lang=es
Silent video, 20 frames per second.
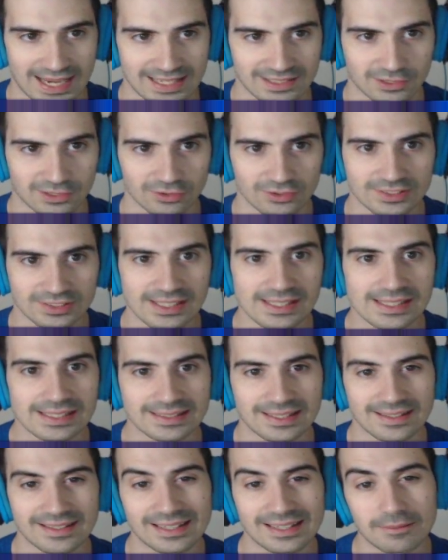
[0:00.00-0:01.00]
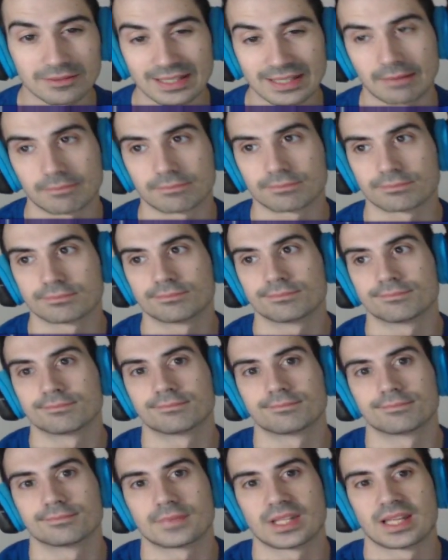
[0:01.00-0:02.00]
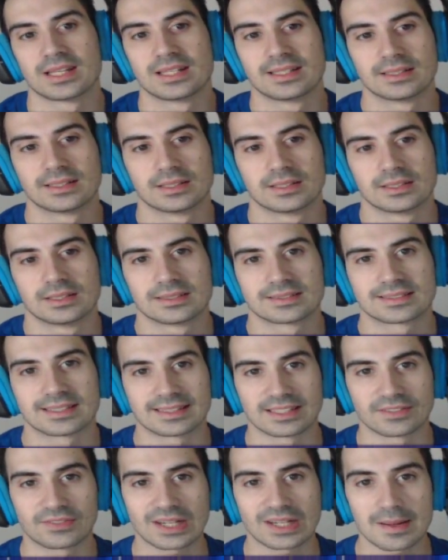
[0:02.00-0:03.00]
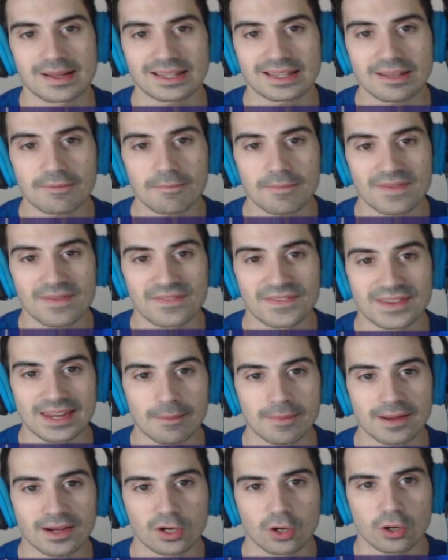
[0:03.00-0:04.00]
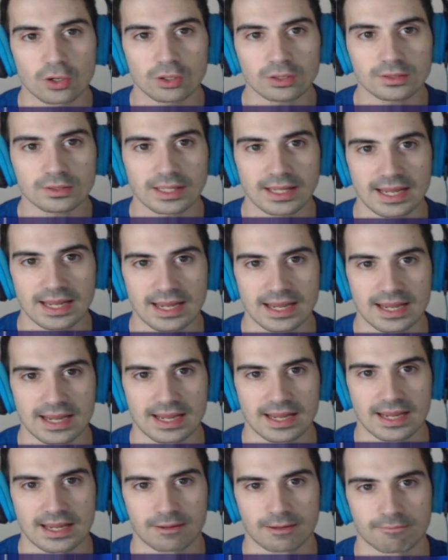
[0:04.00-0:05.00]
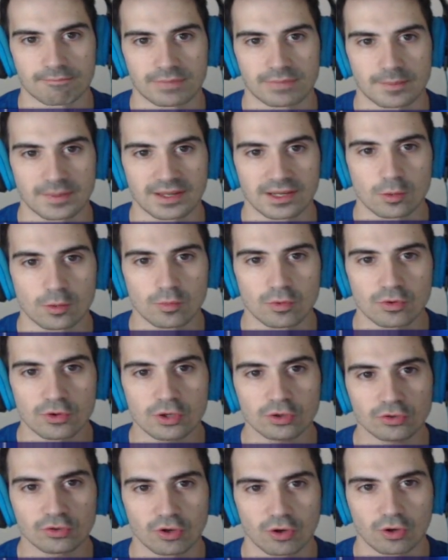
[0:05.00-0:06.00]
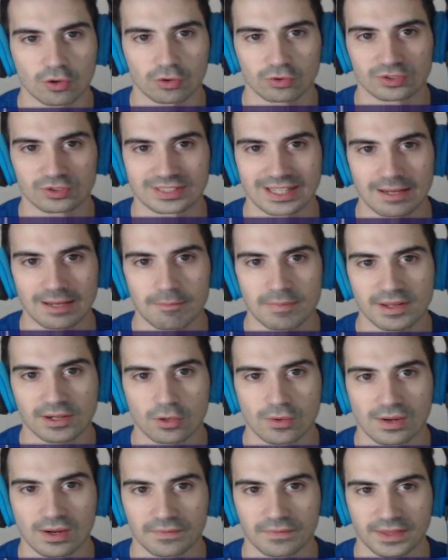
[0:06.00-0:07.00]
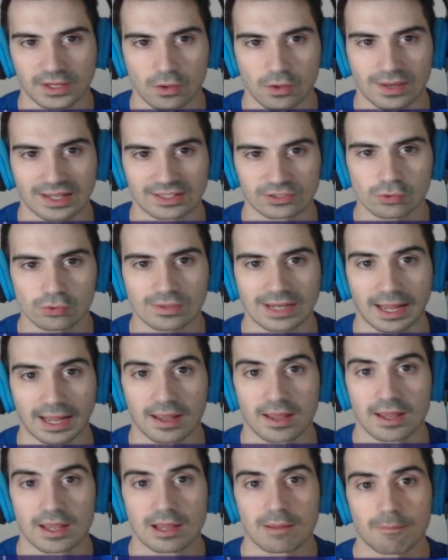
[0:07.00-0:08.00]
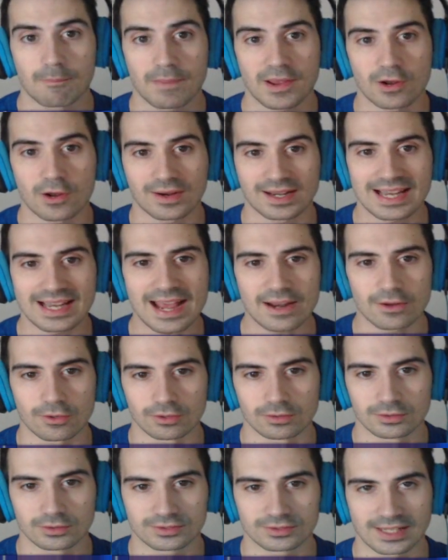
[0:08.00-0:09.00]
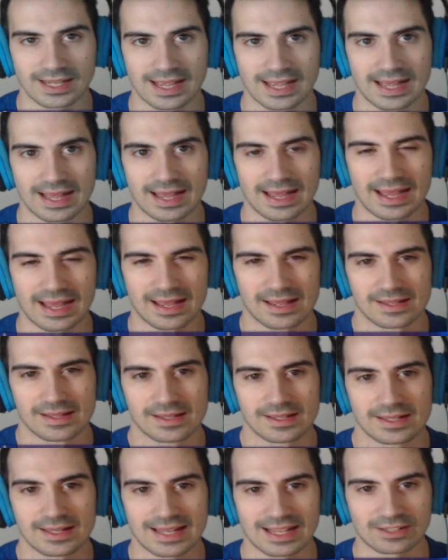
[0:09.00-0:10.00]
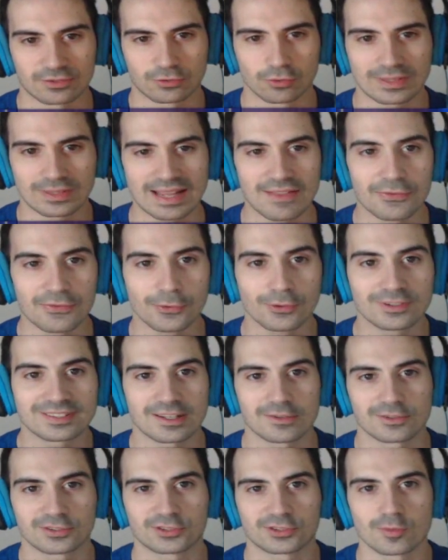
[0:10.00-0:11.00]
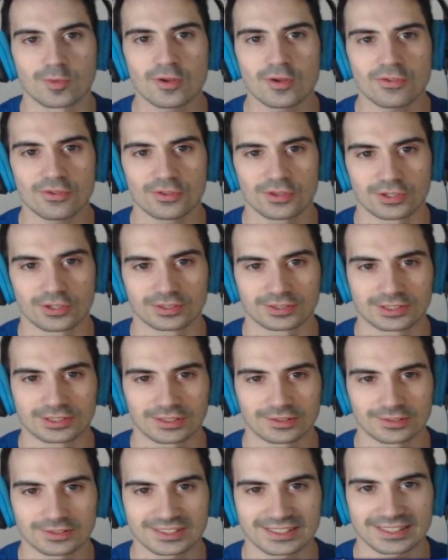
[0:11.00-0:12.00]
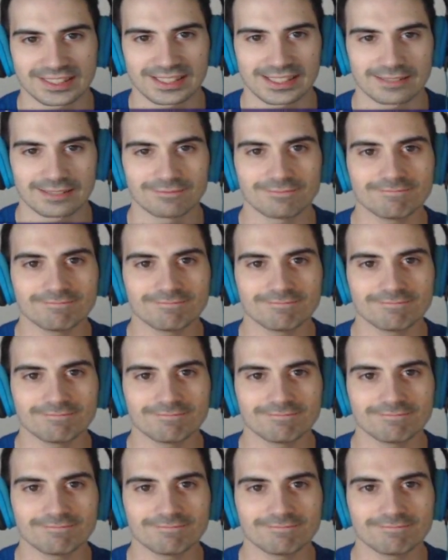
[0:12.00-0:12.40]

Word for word: entonces, estética, o sea, mm, científicamente vendría mejor vivir un mundo con sal en vez con, de con azúcar. Pero claro, o sea. La azúcar endulza nuestro mundo, entonces...